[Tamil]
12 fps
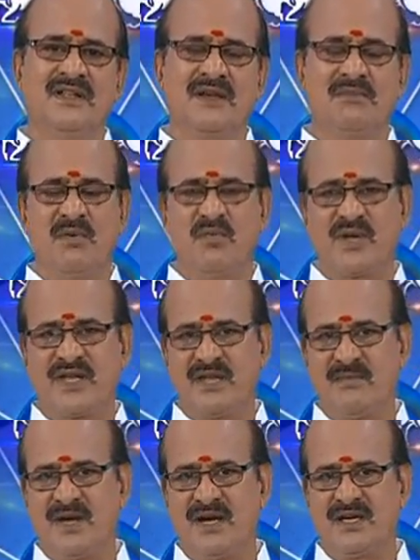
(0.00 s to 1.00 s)
ரொம்ப
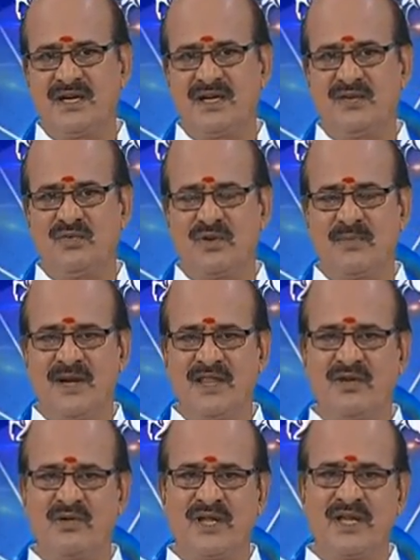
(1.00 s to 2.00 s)
முக்கியமாக ஒரு
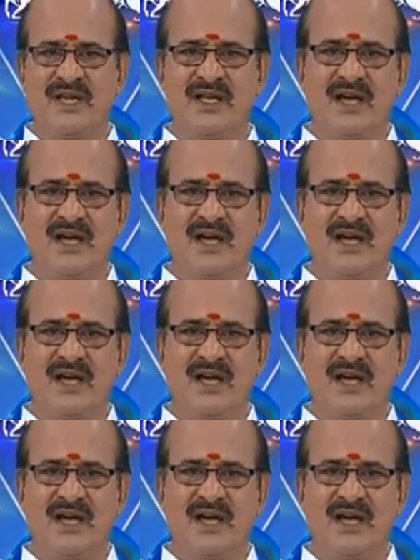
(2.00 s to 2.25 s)
மனிதனுடைய